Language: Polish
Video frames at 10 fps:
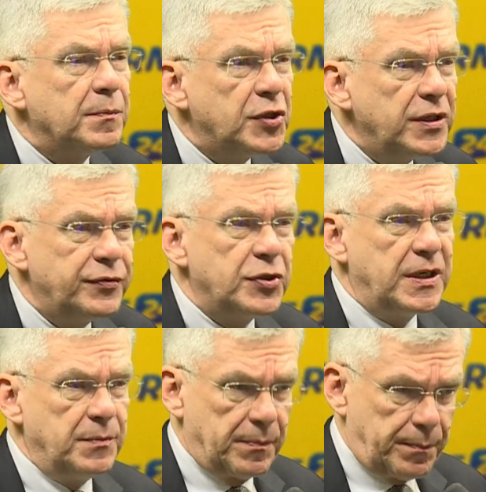przede
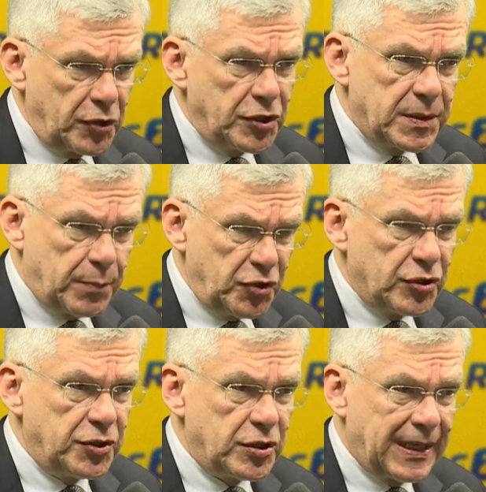wszystkim proszę
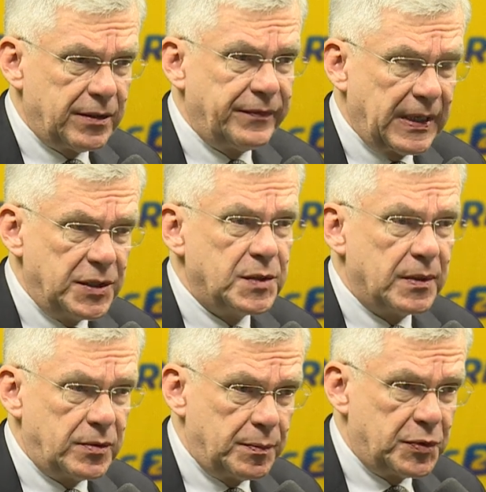spojrzeć na to, w jaki
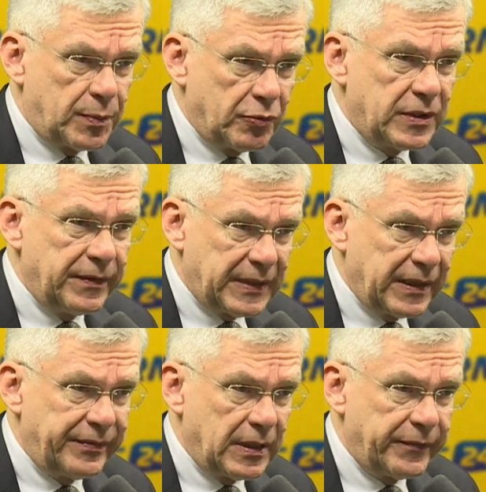sposób spółki w
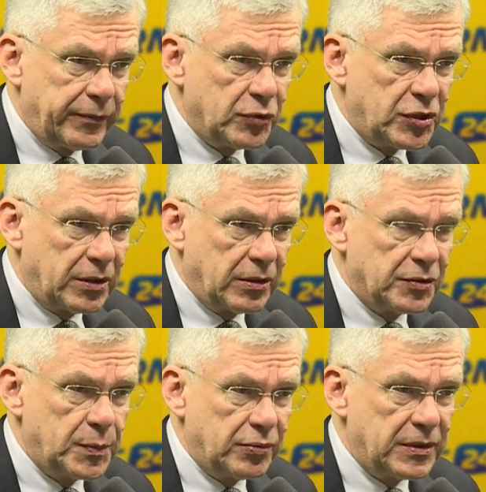tej chwili
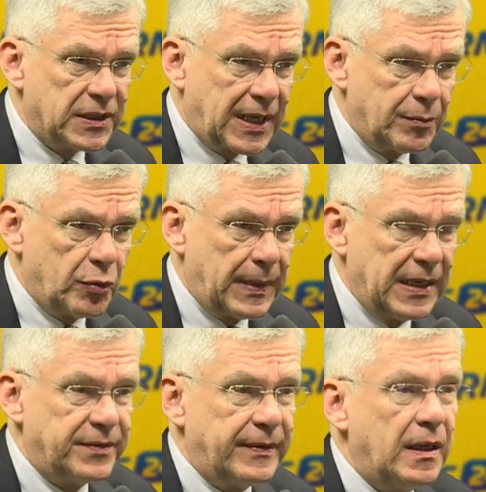funkcjonują, spółki Skarbu
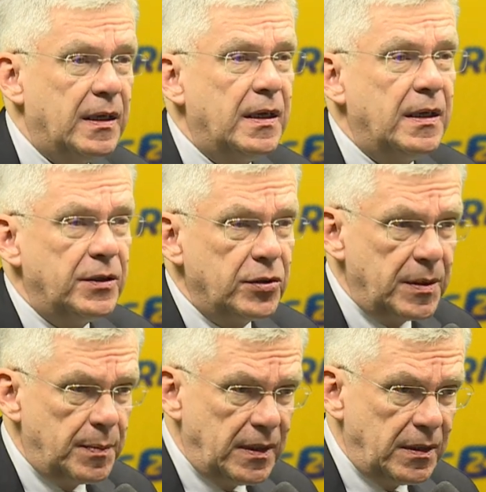Państwa. Do
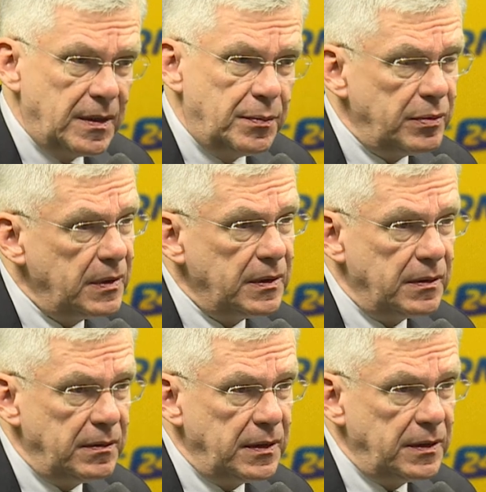tej pory one były,
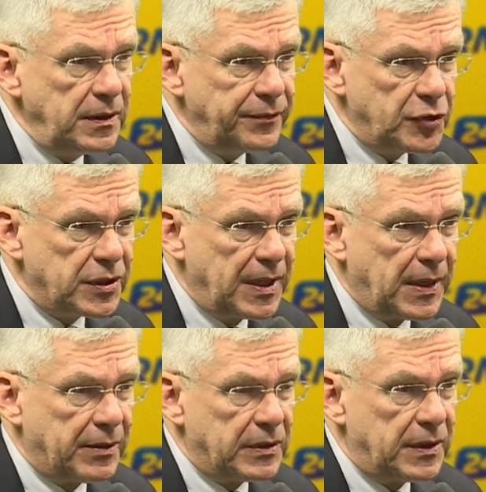nie, nie wszystkie
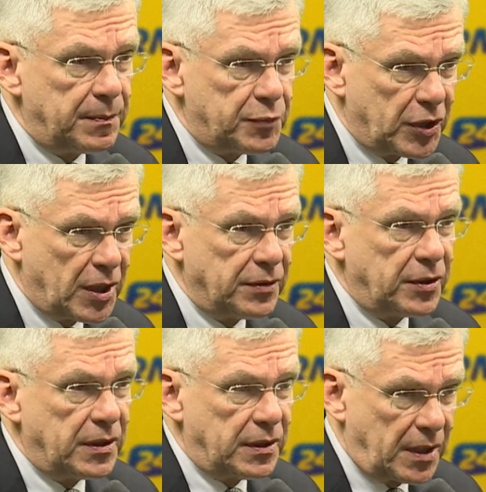miały
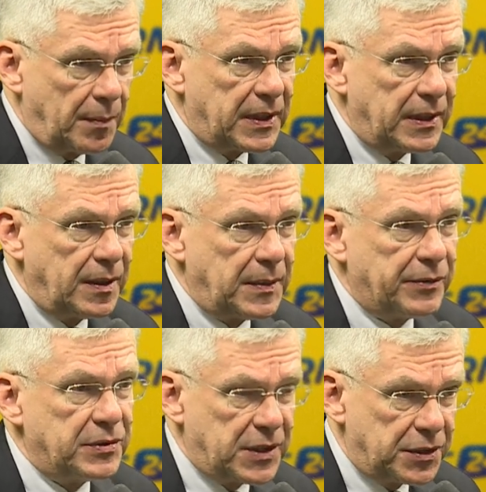przychody dobre, nie
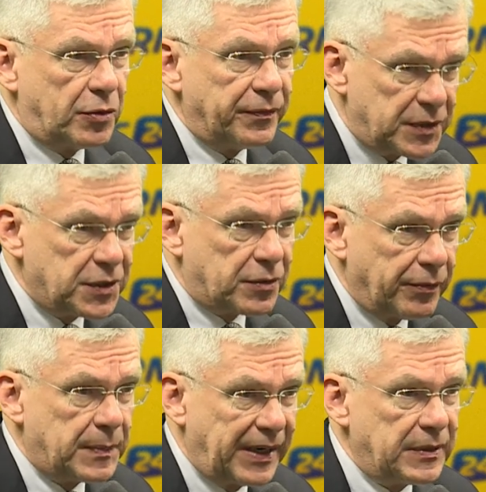miały zysków,
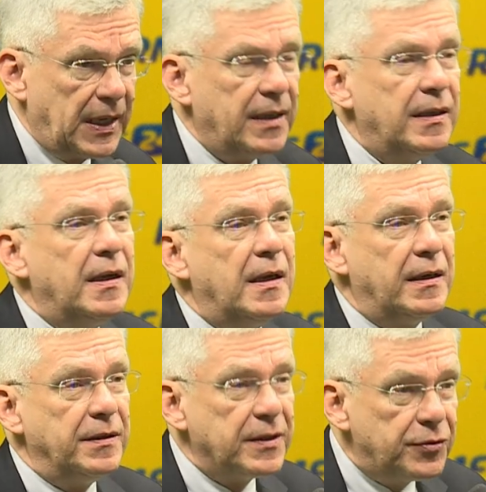zysków, prawda?
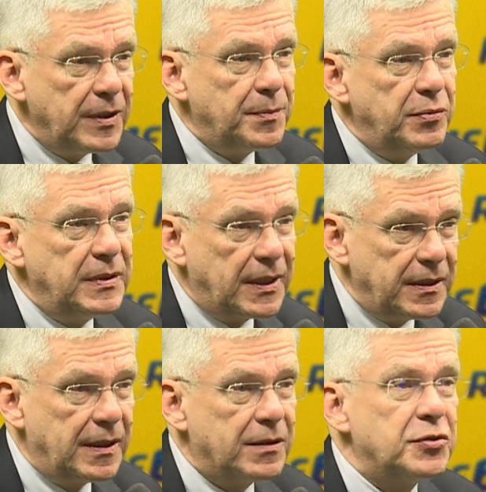Niektóre były
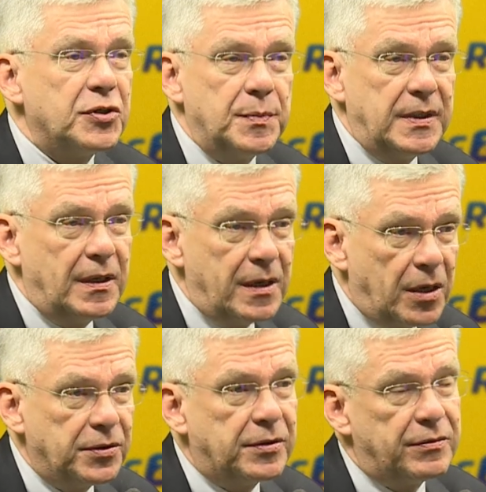takie jak chociażby
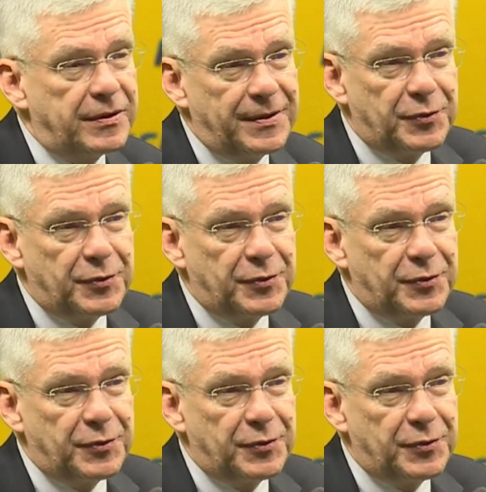LOT, który